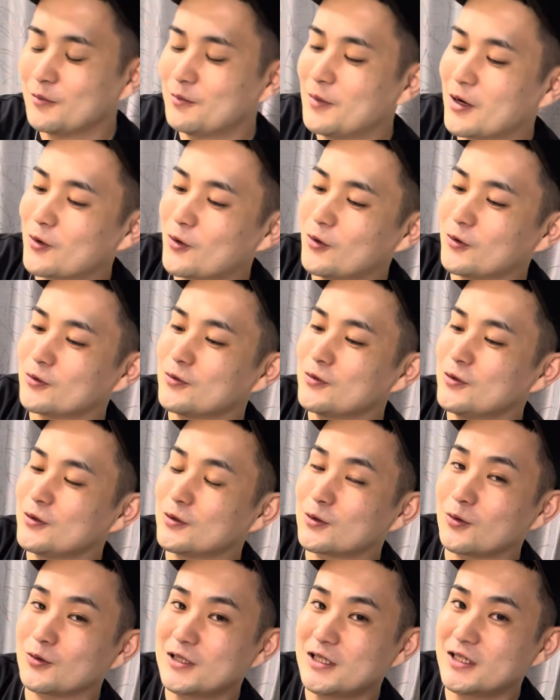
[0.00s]
まあ、こう、封
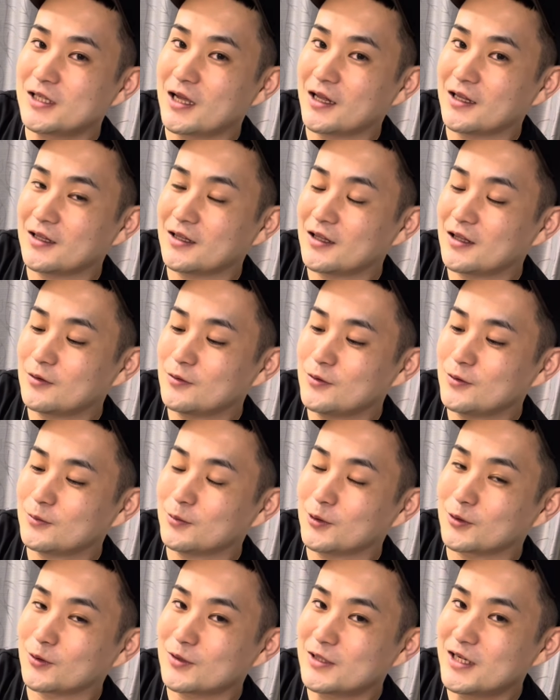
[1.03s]
閉じた、封
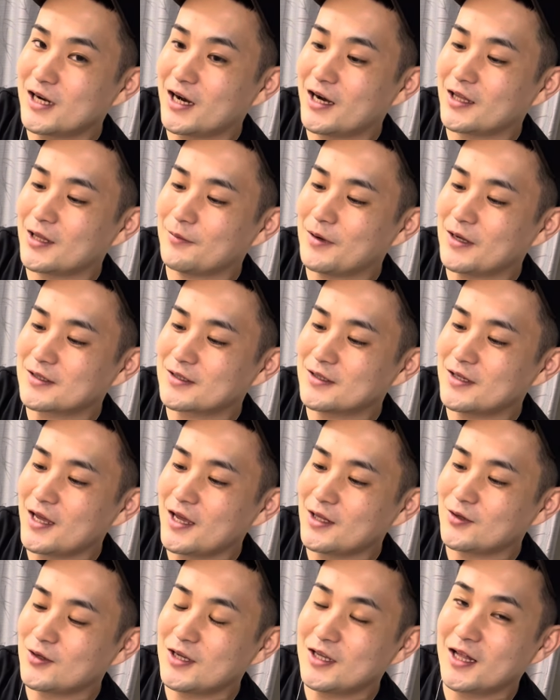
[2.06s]
も閉じられてます
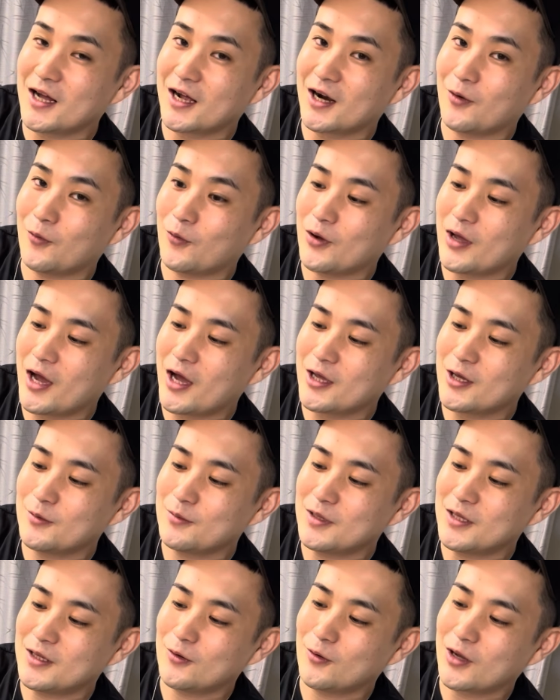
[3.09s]
ねと言いながら親
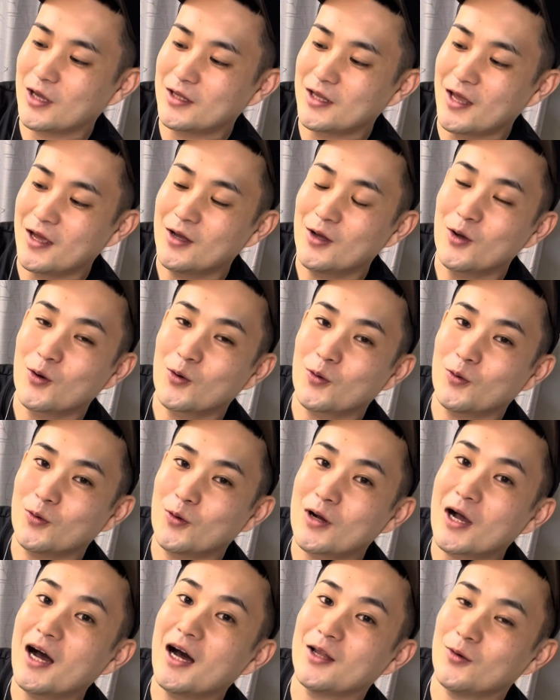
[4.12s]
指で広げて、こ
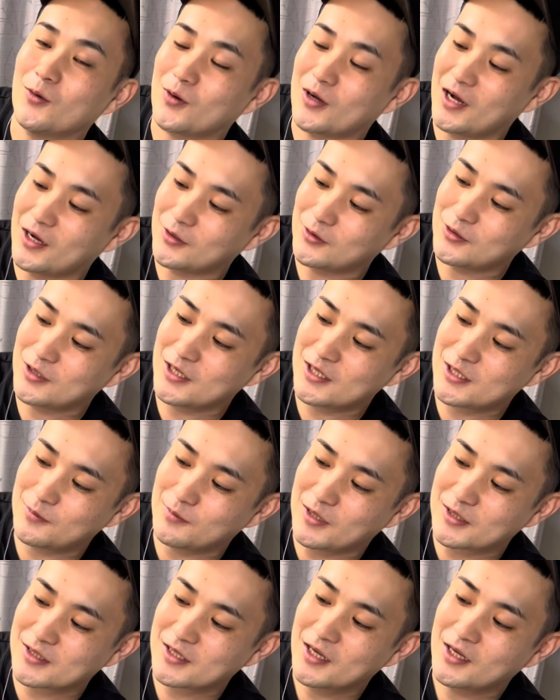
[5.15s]
のカードを確認
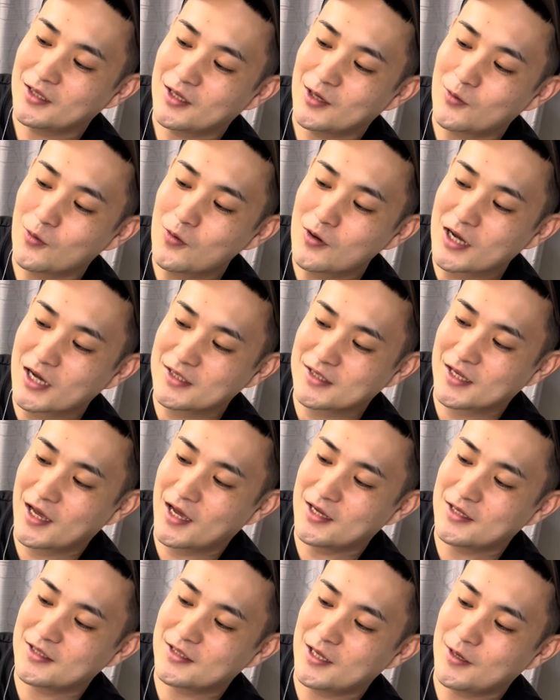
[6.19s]
します。で今回
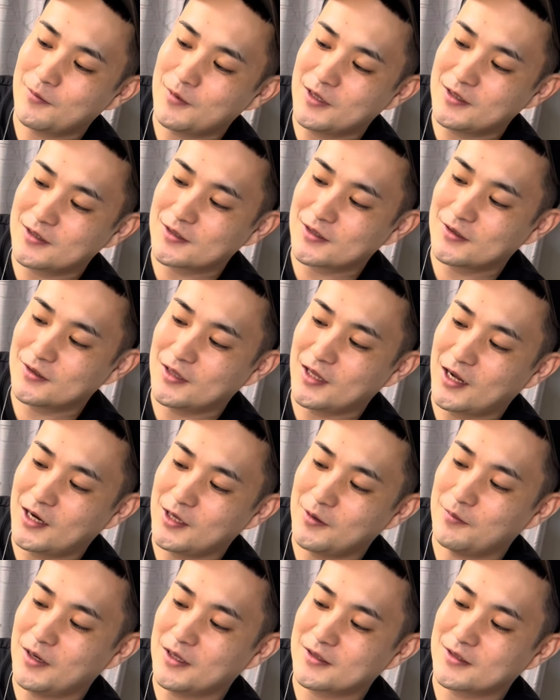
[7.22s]
サイステビンスにな
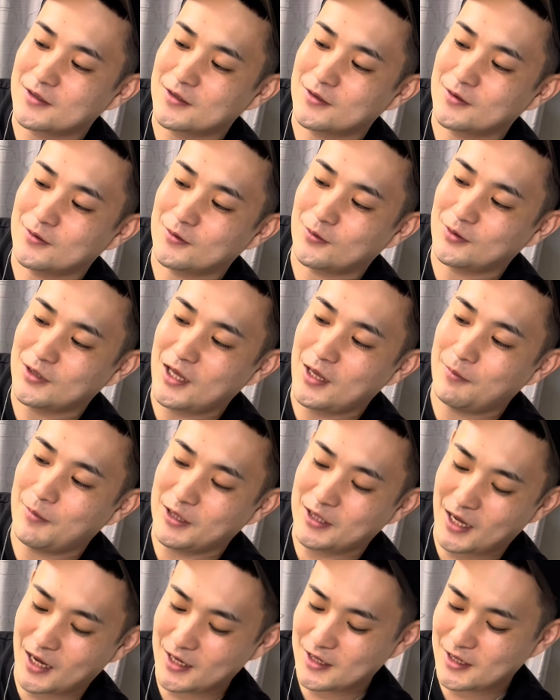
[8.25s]
りますので、
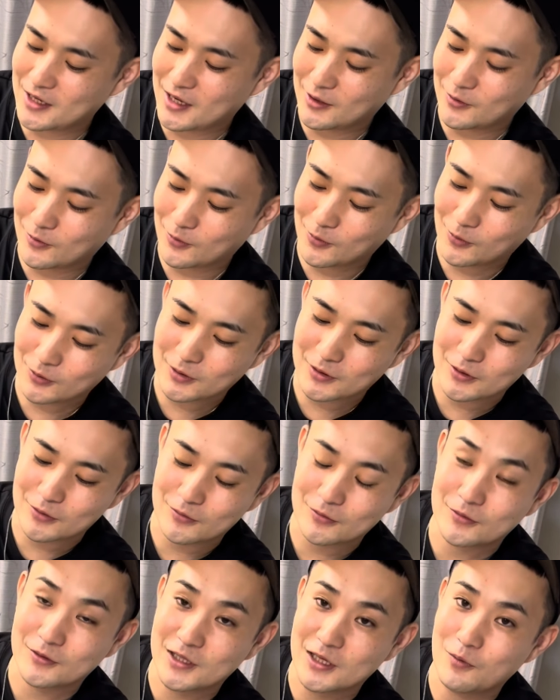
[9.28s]
まあ、ダイヤの5ってい
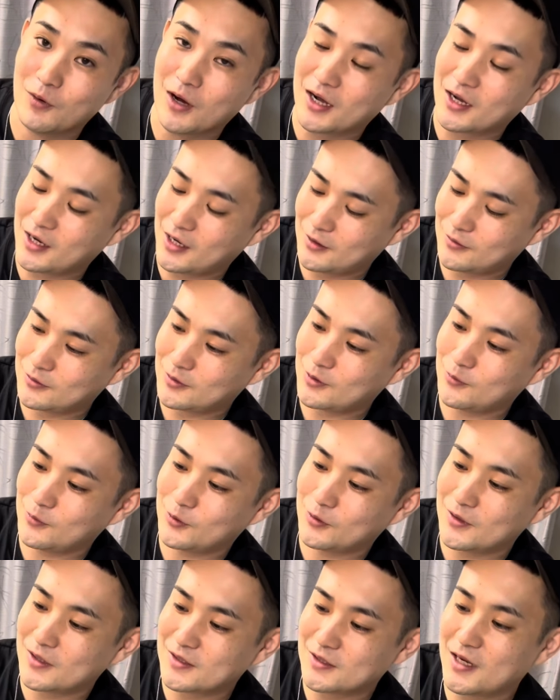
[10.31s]
う風にわかるっていう
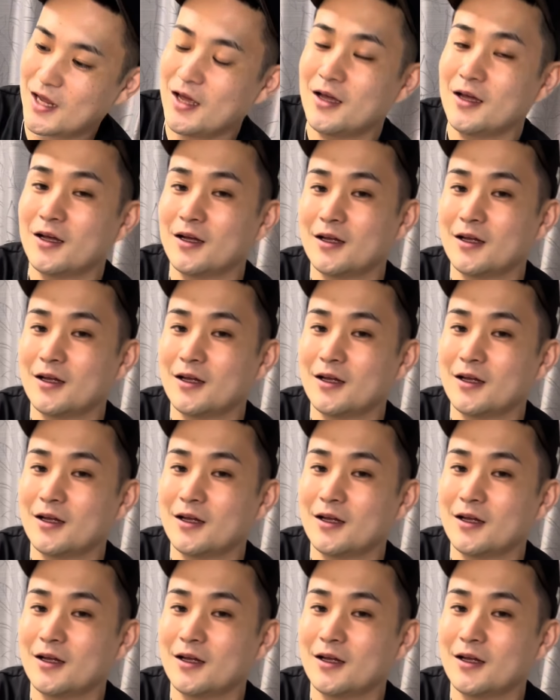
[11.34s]
ものですね。